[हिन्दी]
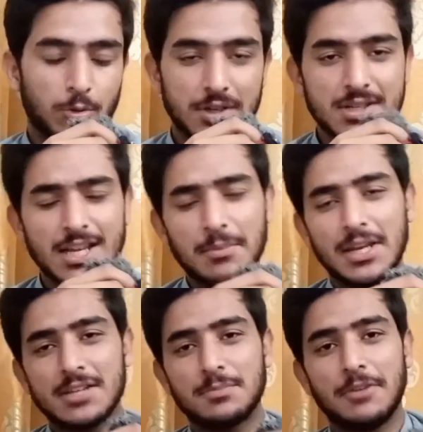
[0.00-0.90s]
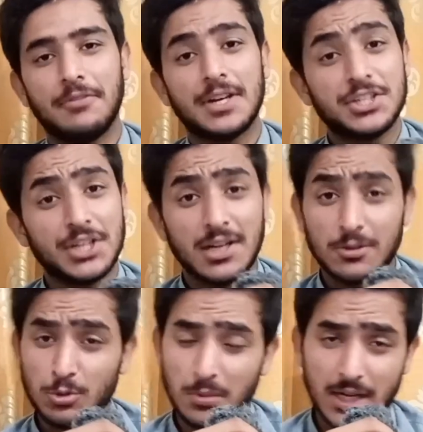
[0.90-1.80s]
तो इसलिए मैंने इस पर
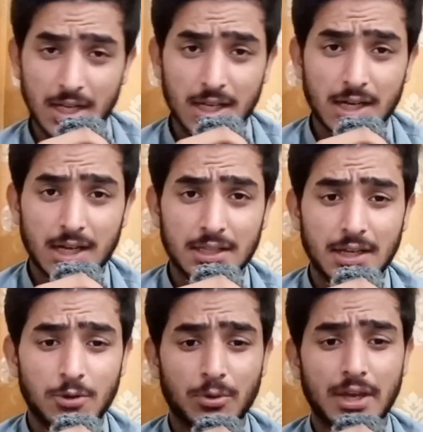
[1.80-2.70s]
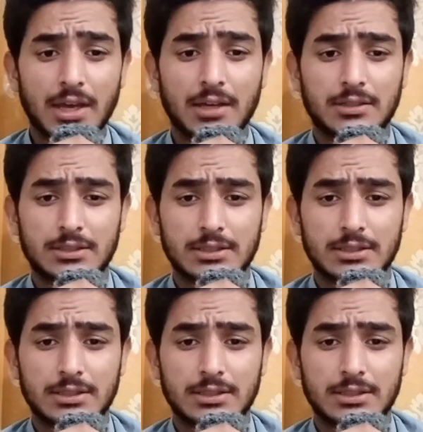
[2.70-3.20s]
विंडशील्ड दोबारा लगा दी क्योंकि